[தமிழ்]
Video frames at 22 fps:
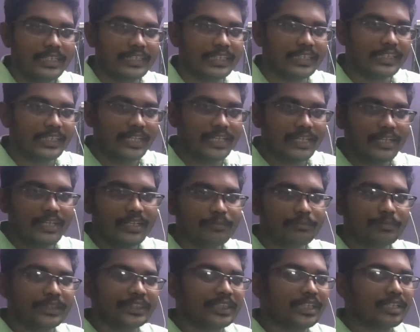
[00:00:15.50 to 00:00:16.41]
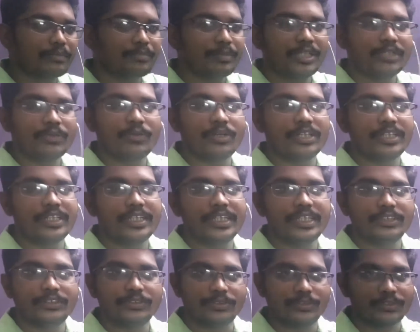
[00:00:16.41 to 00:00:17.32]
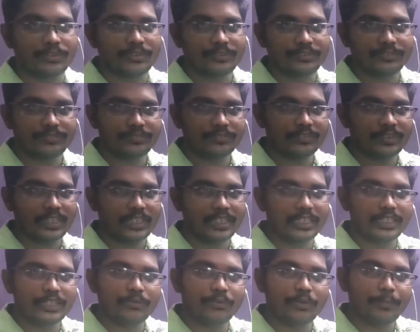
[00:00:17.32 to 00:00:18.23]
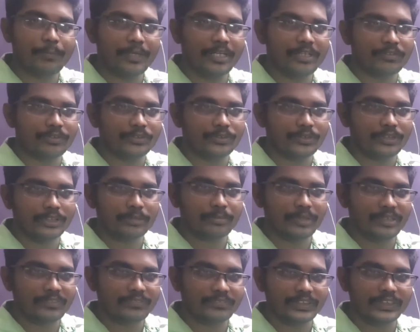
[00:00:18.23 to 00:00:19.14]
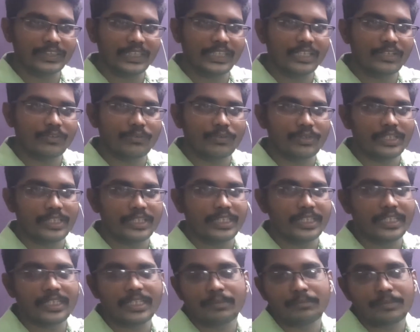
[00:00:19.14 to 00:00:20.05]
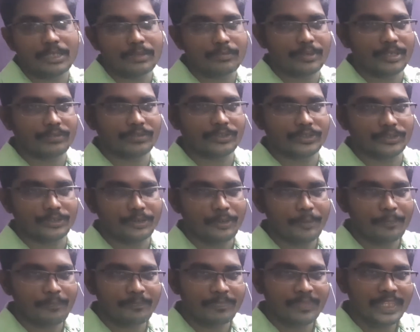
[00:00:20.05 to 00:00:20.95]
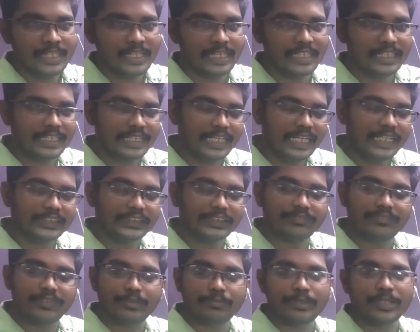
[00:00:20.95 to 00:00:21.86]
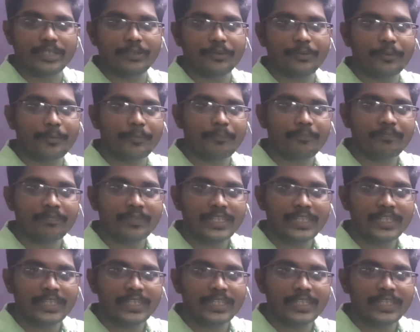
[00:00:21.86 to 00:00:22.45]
எதரெல்லாம் மெஷரபிள் குவான்டிட்டின்னு சொன்னோம் அதுக்கு ஒரு பேர் வச்சோம் அதுக்கு பேர் ஃபிசிக்கல் குவான்டிட்டின்னு நம்மளே பேர் வச்சோம் அதை கிளாஸிஃபை பண்ணோம்